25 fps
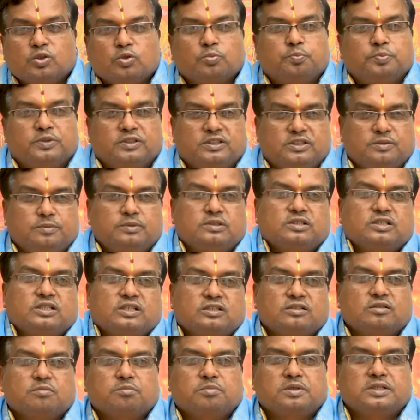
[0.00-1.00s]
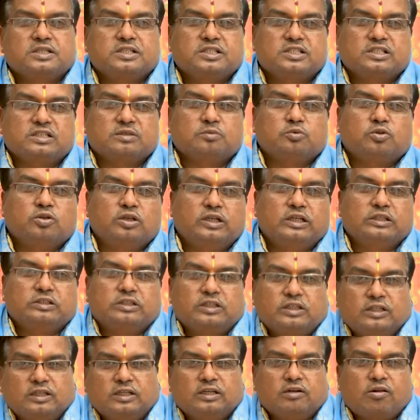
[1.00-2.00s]
ఏదో పిచ్చి పిచ్చిగా సంపాదించటమో
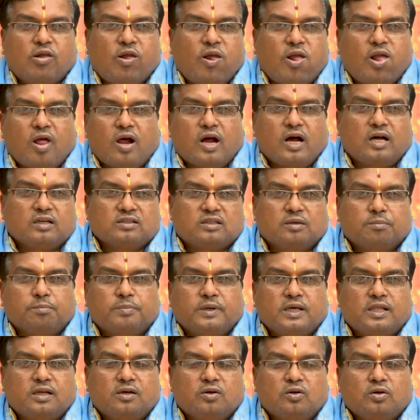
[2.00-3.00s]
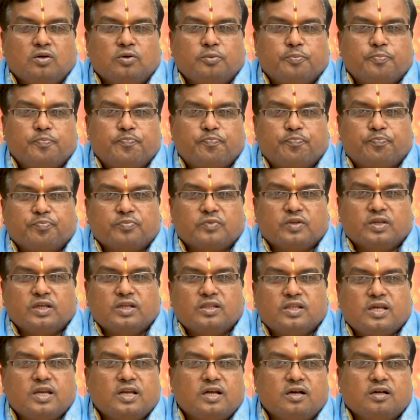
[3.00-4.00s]
లేతే ఆ సంపాదనలో
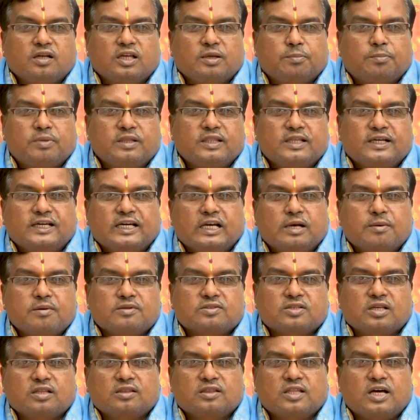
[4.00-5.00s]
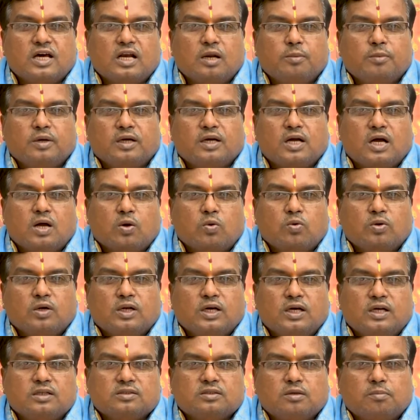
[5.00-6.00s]
ఏదైనా ఇబ్బందికరమైన సంతానమే
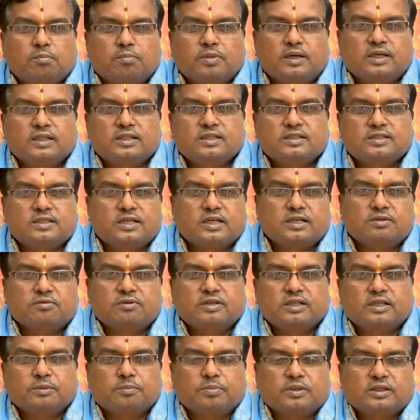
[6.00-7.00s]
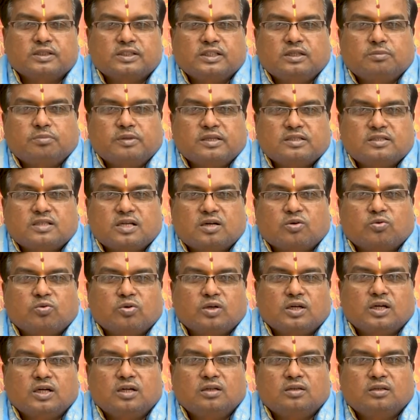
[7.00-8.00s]
కాకుండా సంపాదించేటువంటి ప్రతి పైసా
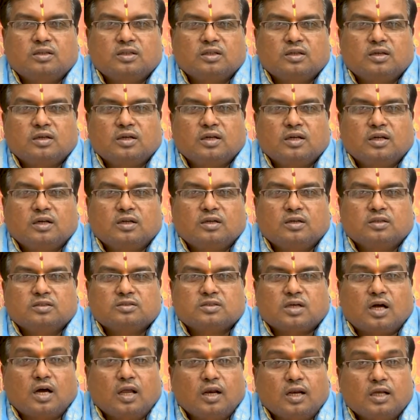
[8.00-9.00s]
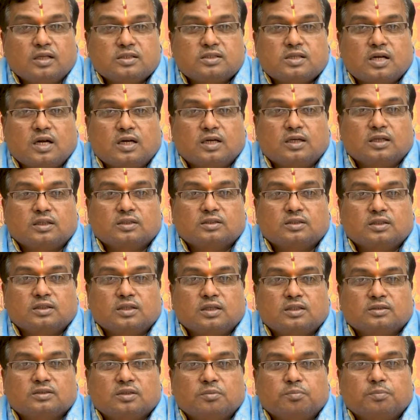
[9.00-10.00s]
కూడా చాలా
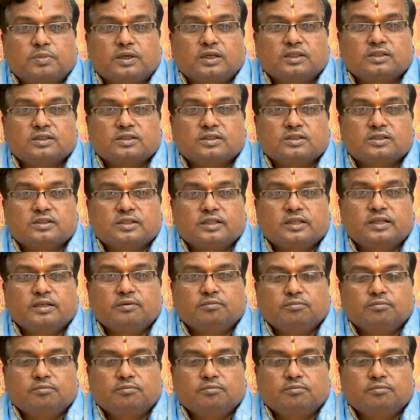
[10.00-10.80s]
జాగ్రత్తగా సంపాదించి